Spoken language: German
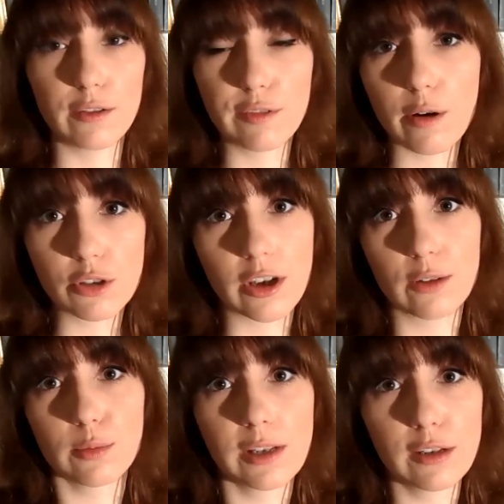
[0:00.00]
eine Frau
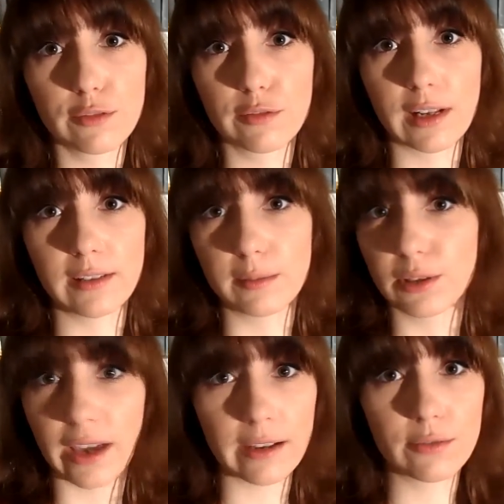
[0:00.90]
schreit um Hilfe, weil sie
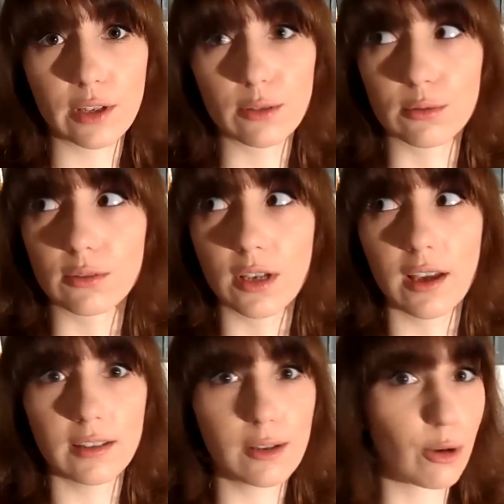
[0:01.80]
bedrängt wird und
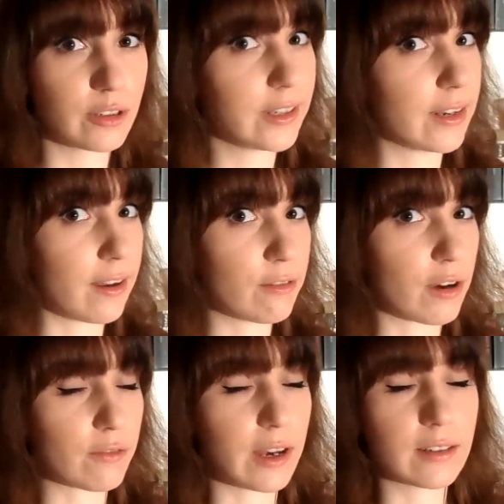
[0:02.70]
die Leute gehen
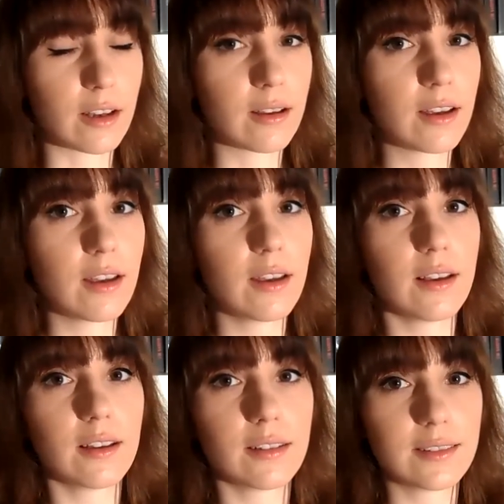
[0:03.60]
einfach weiter
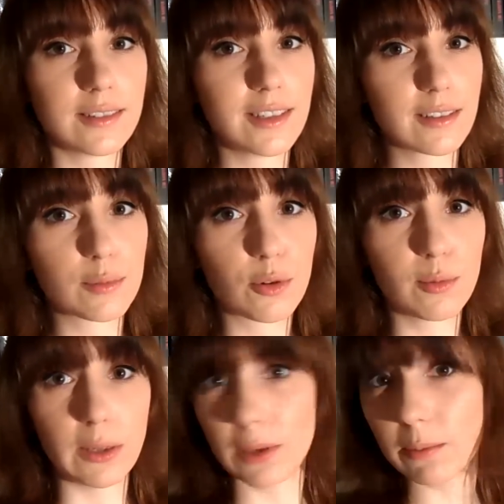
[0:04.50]
dieses
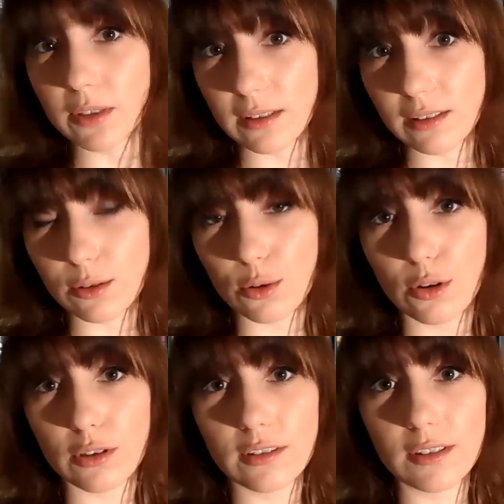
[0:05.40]
Problem gibt es
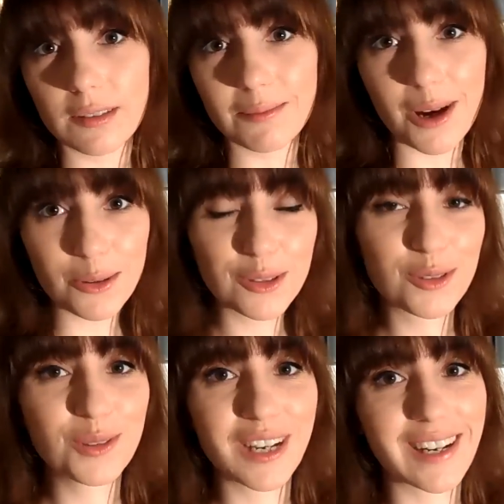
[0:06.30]
und Markus
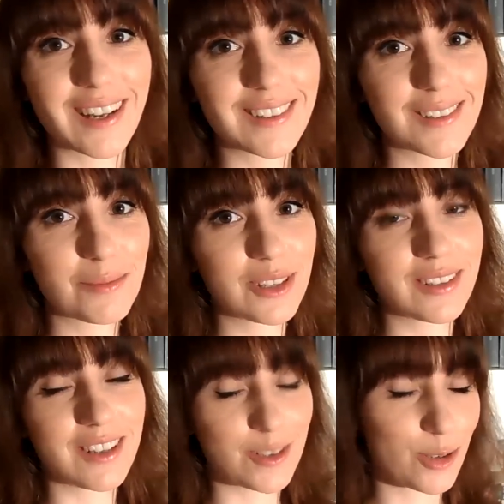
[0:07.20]
Zusack hat es
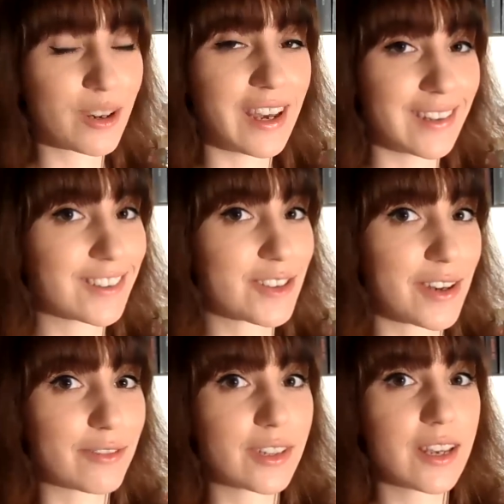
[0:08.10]
mit der Joker echt
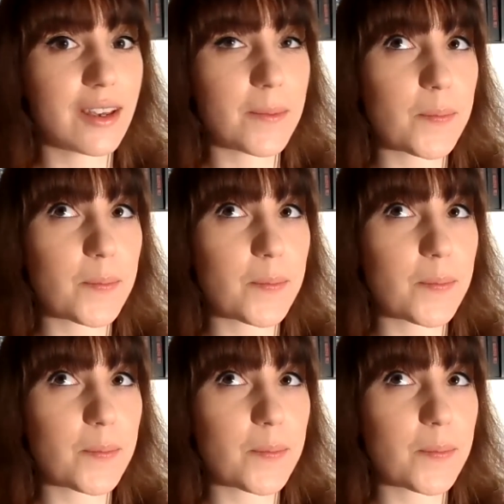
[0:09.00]
geschafft,